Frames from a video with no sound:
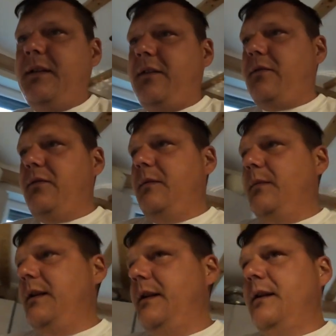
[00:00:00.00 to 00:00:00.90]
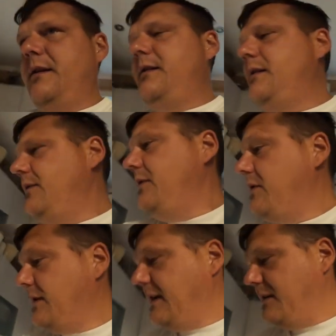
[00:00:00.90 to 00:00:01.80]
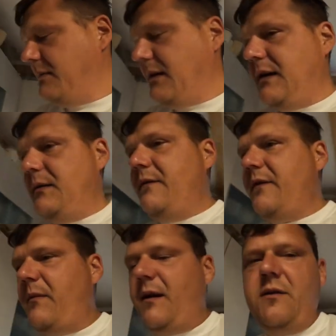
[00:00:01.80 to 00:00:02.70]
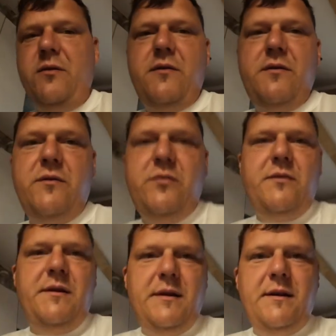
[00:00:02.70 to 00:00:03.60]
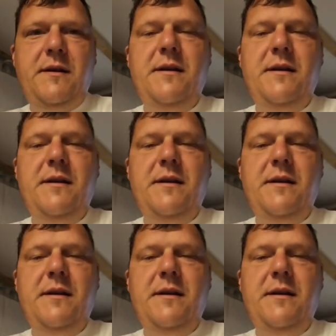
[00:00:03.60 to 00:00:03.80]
jetzt zu ihm lege. Würde ich auch gerne machen, aber wir haben ja genug zu tun hier.